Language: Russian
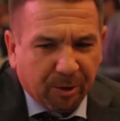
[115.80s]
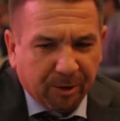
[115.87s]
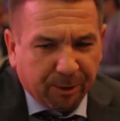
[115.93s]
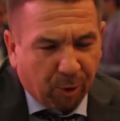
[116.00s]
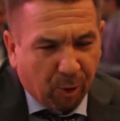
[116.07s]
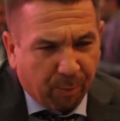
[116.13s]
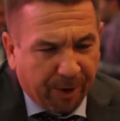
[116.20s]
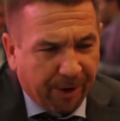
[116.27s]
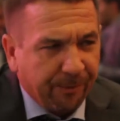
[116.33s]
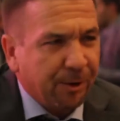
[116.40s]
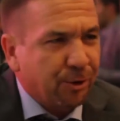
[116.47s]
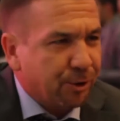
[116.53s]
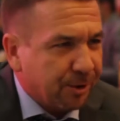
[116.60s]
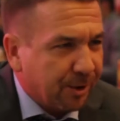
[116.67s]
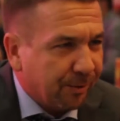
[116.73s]
был такой
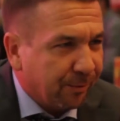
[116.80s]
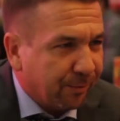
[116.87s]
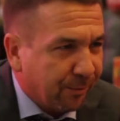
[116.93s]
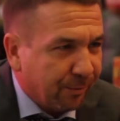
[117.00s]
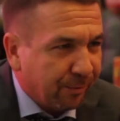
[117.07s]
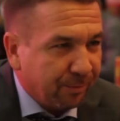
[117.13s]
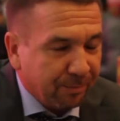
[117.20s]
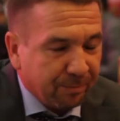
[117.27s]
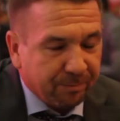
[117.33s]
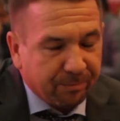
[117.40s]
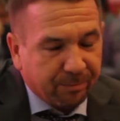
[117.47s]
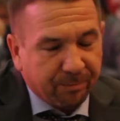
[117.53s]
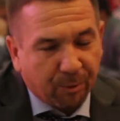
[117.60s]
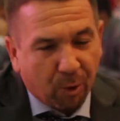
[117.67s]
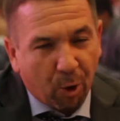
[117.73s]
правительский
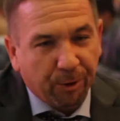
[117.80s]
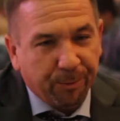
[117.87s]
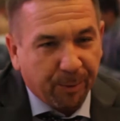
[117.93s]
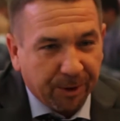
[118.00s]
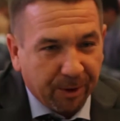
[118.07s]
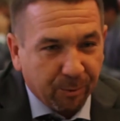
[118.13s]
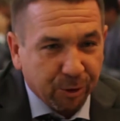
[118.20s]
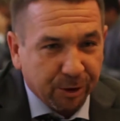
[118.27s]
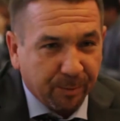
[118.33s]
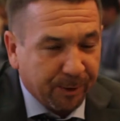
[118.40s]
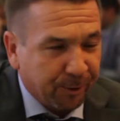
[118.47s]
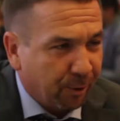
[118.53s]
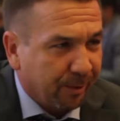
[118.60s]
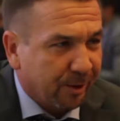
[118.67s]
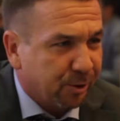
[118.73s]
ход, потому что
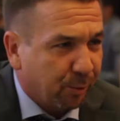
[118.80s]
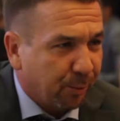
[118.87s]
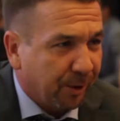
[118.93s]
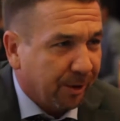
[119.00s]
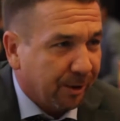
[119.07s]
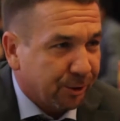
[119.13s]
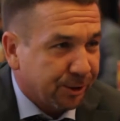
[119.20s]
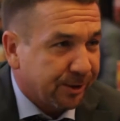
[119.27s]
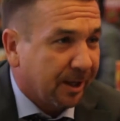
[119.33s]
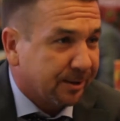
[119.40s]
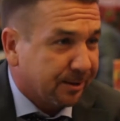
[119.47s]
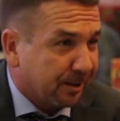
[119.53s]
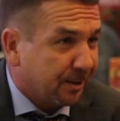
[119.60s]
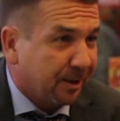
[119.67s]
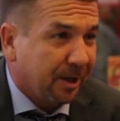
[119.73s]
потом наступило
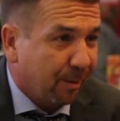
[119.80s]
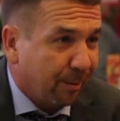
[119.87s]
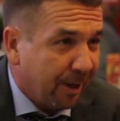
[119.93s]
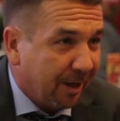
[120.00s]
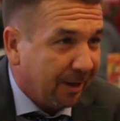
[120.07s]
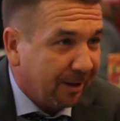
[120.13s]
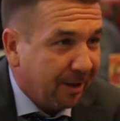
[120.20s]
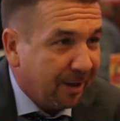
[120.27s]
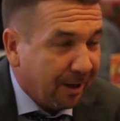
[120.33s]
16 декабря,